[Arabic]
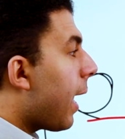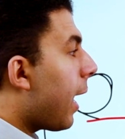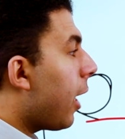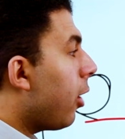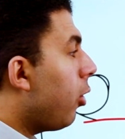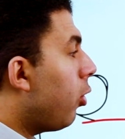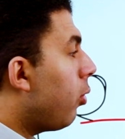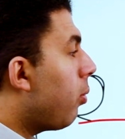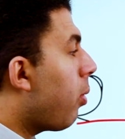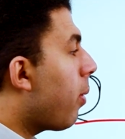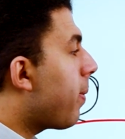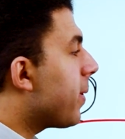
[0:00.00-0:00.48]

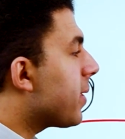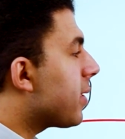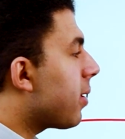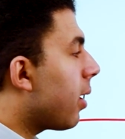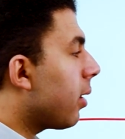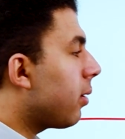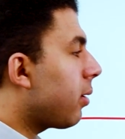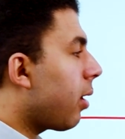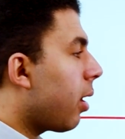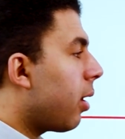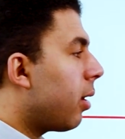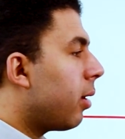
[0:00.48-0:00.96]
قال له
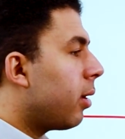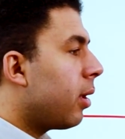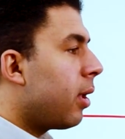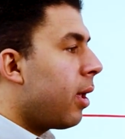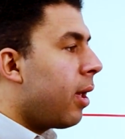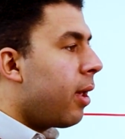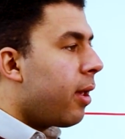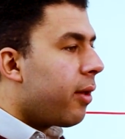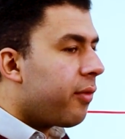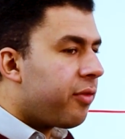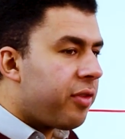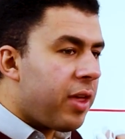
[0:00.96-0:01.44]
ببساطه
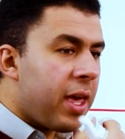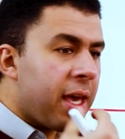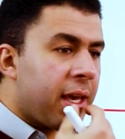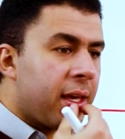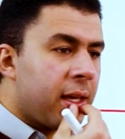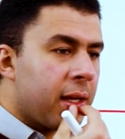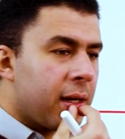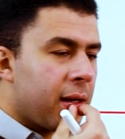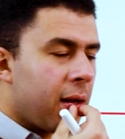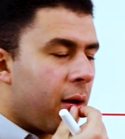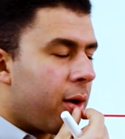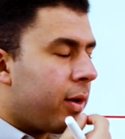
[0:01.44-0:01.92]

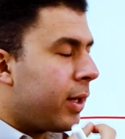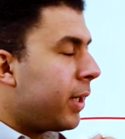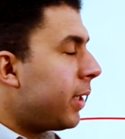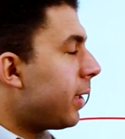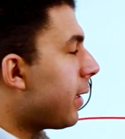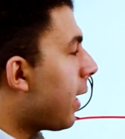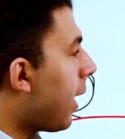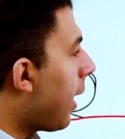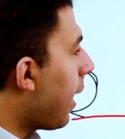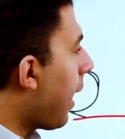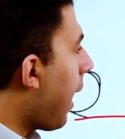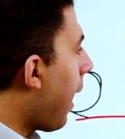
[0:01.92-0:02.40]
فاكر لو
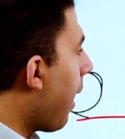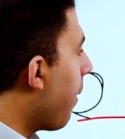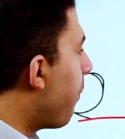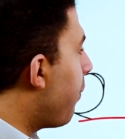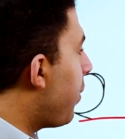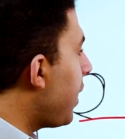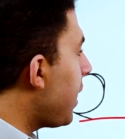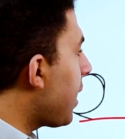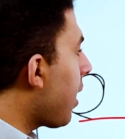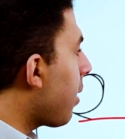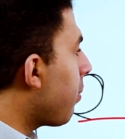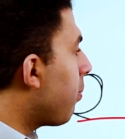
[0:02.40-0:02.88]
احنا
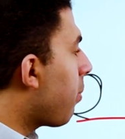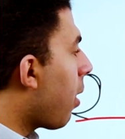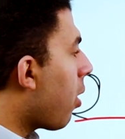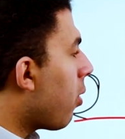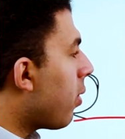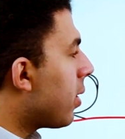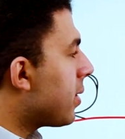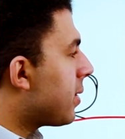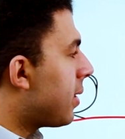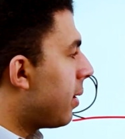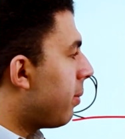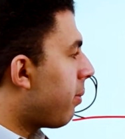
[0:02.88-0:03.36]
حبينا
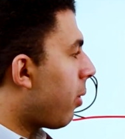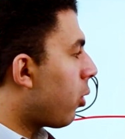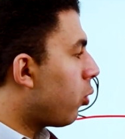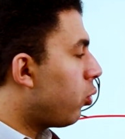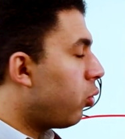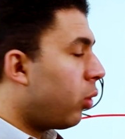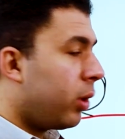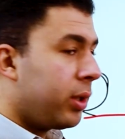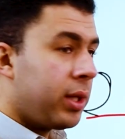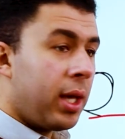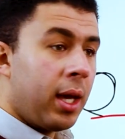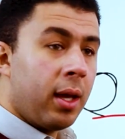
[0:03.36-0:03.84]
نبوظ
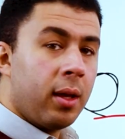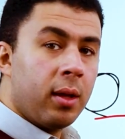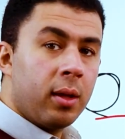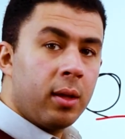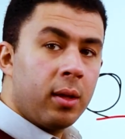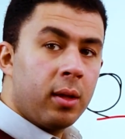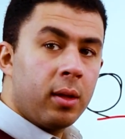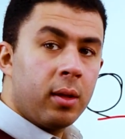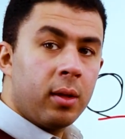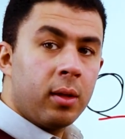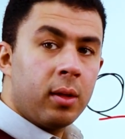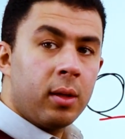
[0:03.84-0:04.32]
الموضوع ده
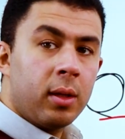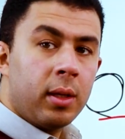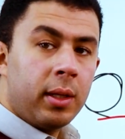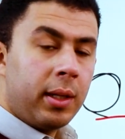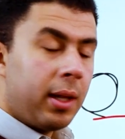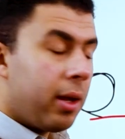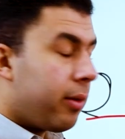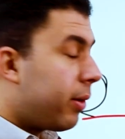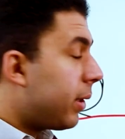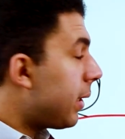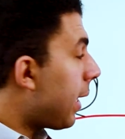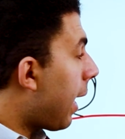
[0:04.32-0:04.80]

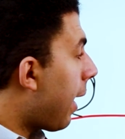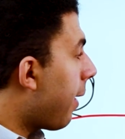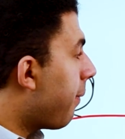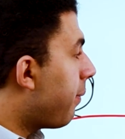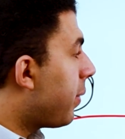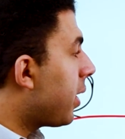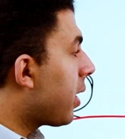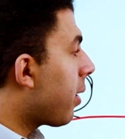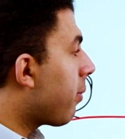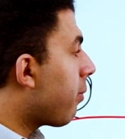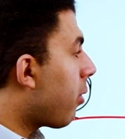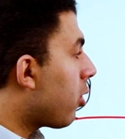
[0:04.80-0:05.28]
لو احنا
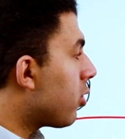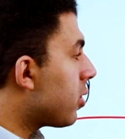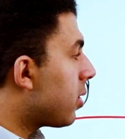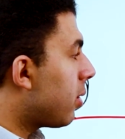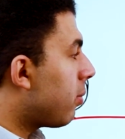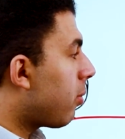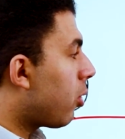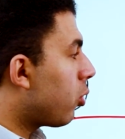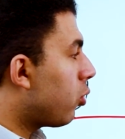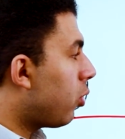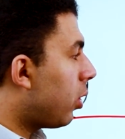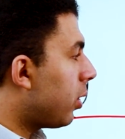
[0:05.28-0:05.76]
حبينا
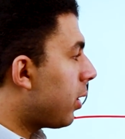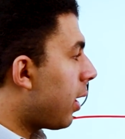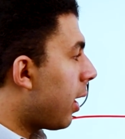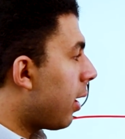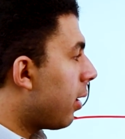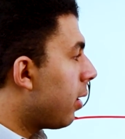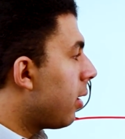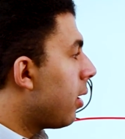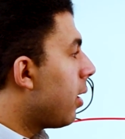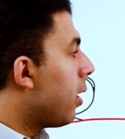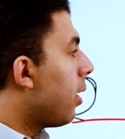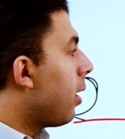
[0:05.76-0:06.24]
نبوظ الموضوع
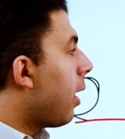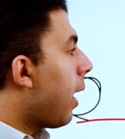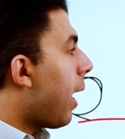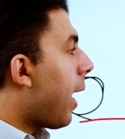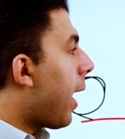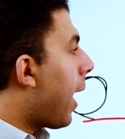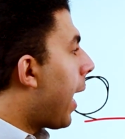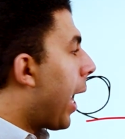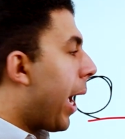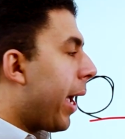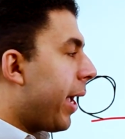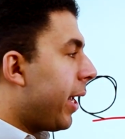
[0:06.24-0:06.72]
ده
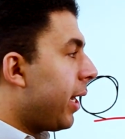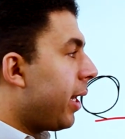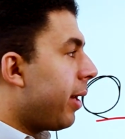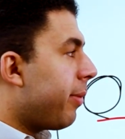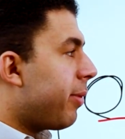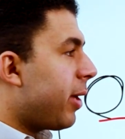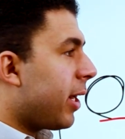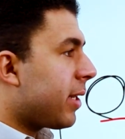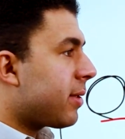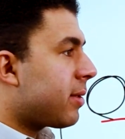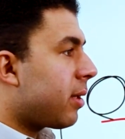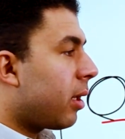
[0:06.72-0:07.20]
ايه
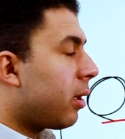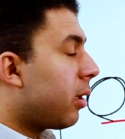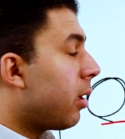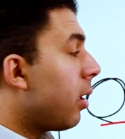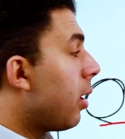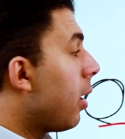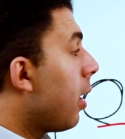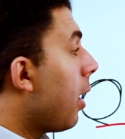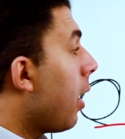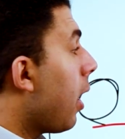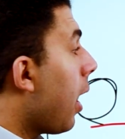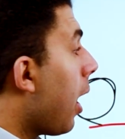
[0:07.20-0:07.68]
اللي بيحصل
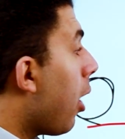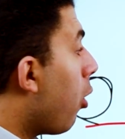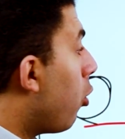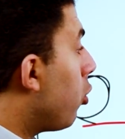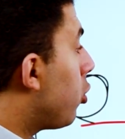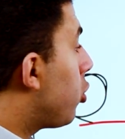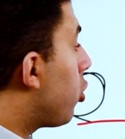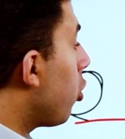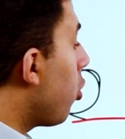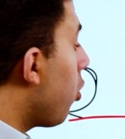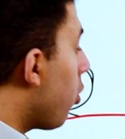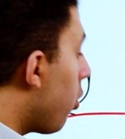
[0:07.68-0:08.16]

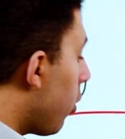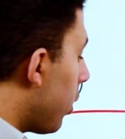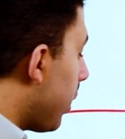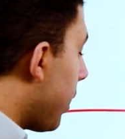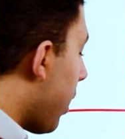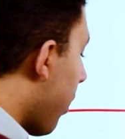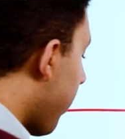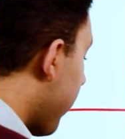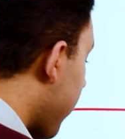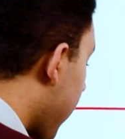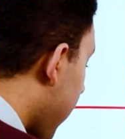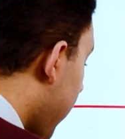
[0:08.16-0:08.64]
قلت له
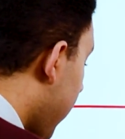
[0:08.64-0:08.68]
لو